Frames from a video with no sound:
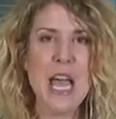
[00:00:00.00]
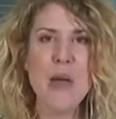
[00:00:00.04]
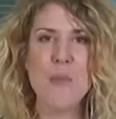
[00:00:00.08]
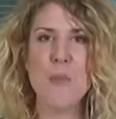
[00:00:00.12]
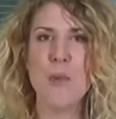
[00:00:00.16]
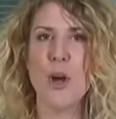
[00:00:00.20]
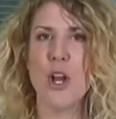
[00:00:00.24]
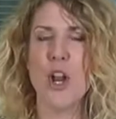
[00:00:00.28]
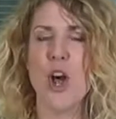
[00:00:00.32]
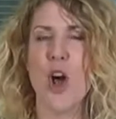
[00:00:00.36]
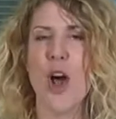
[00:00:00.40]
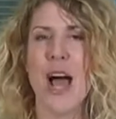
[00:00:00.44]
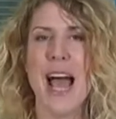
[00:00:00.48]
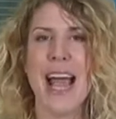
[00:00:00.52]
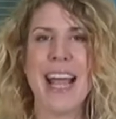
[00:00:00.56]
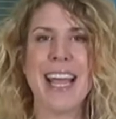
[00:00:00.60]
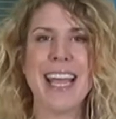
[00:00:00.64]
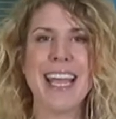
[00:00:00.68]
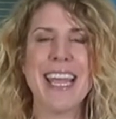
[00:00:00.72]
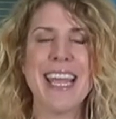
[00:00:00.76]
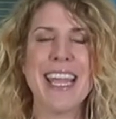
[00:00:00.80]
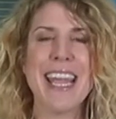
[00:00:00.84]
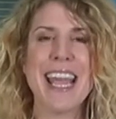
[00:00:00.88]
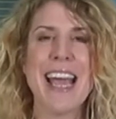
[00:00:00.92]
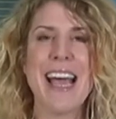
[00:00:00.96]
Bueno,
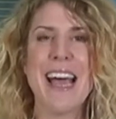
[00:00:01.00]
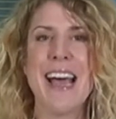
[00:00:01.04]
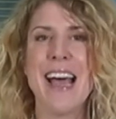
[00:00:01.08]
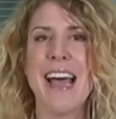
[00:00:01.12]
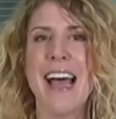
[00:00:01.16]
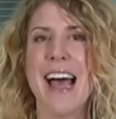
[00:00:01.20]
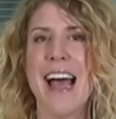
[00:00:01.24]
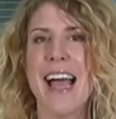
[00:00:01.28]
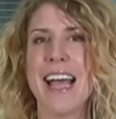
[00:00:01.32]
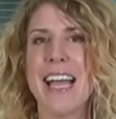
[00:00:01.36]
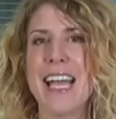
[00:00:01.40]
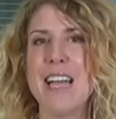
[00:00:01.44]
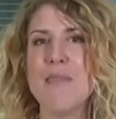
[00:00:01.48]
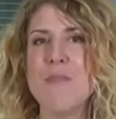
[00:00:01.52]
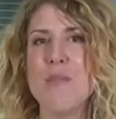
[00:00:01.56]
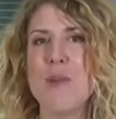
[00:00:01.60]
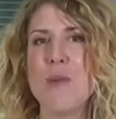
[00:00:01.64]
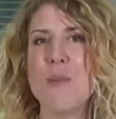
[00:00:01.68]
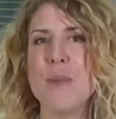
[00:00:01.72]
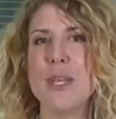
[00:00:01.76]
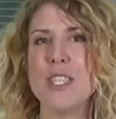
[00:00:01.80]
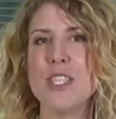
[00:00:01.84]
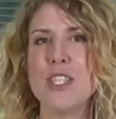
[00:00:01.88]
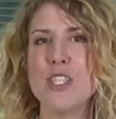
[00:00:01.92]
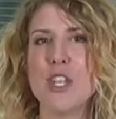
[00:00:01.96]
aquella, aquel
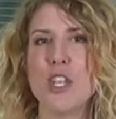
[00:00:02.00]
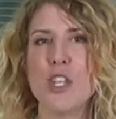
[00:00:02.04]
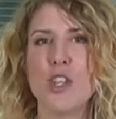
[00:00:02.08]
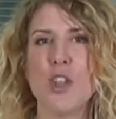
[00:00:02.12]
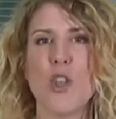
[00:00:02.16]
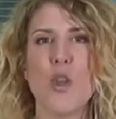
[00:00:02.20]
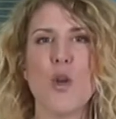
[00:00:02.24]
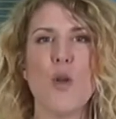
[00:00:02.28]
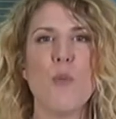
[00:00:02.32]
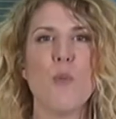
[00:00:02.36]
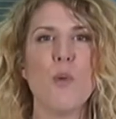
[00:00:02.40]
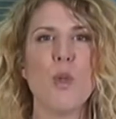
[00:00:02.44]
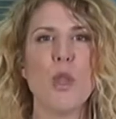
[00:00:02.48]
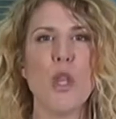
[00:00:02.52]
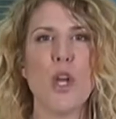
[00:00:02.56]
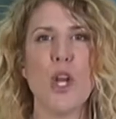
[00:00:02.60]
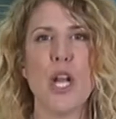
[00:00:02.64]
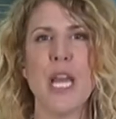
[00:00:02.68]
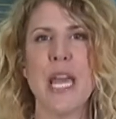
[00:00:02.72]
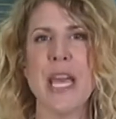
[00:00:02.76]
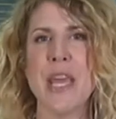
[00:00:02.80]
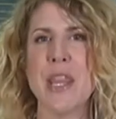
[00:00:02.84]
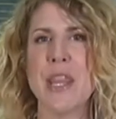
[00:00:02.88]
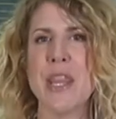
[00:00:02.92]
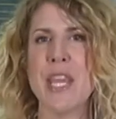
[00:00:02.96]
momento todo el mundo
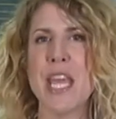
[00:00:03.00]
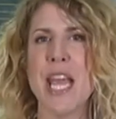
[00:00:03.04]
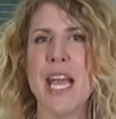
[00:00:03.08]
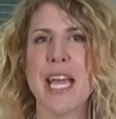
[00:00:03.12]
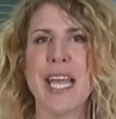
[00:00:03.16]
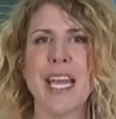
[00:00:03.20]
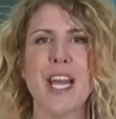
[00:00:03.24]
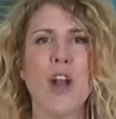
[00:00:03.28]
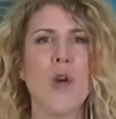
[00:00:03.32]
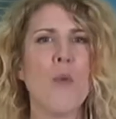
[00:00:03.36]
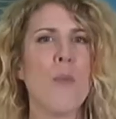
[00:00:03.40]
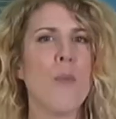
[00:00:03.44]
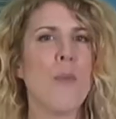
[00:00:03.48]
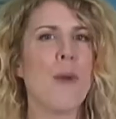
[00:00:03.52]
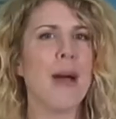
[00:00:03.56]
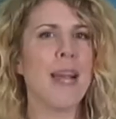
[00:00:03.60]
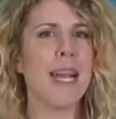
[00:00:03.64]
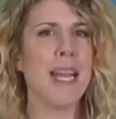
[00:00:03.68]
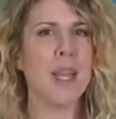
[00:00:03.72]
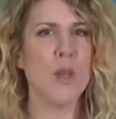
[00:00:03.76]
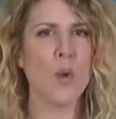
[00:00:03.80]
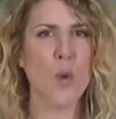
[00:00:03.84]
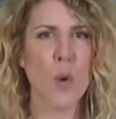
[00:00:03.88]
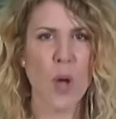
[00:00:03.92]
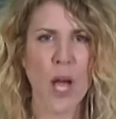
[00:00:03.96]
le decía que era un
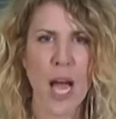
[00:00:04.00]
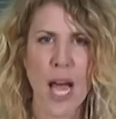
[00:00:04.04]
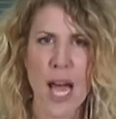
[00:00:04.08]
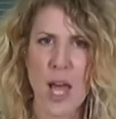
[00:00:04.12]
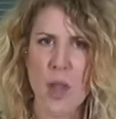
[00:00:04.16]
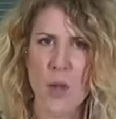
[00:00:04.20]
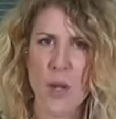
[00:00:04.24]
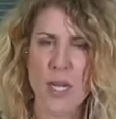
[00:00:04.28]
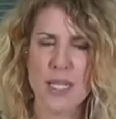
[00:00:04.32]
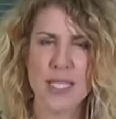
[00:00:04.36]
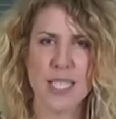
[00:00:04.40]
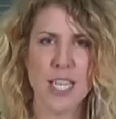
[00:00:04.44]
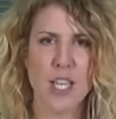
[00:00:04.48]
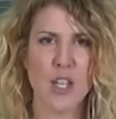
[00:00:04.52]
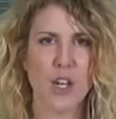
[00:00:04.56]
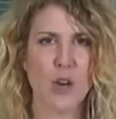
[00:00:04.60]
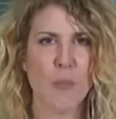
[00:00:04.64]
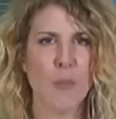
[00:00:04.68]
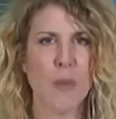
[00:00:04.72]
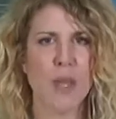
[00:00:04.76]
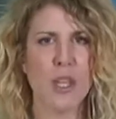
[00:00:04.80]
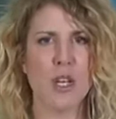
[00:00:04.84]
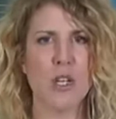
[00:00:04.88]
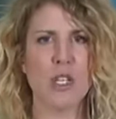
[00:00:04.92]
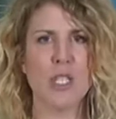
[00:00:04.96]
educado al señor
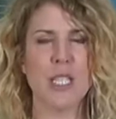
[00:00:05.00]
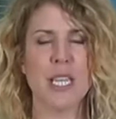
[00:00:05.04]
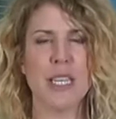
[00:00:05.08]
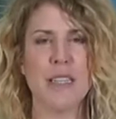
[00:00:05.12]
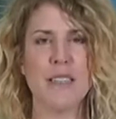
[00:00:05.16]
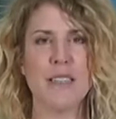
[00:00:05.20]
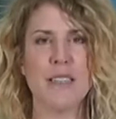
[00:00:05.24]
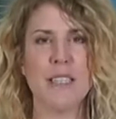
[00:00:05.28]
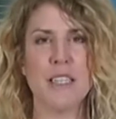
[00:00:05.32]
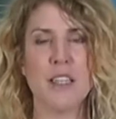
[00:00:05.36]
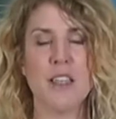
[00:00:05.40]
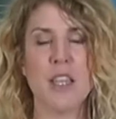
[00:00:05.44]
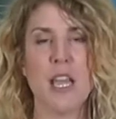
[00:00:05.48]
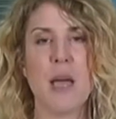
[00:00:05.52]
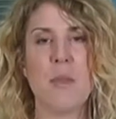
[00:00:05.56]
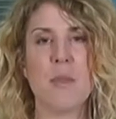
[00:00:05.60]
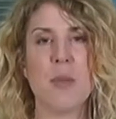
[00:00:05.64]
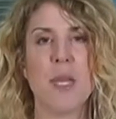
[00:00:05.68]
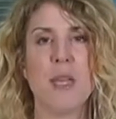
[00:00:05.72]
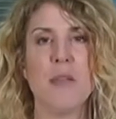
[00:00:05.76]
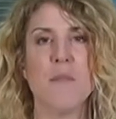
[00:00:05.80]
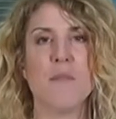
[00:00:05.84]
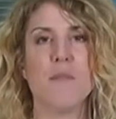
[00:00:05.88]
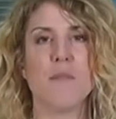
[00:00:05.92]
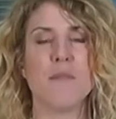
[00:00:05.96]
Pedro Sánchez y a
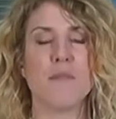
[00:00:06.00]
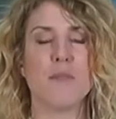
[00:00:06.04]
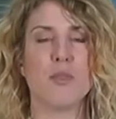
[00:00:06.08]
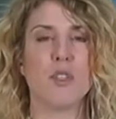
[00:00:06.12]
mí,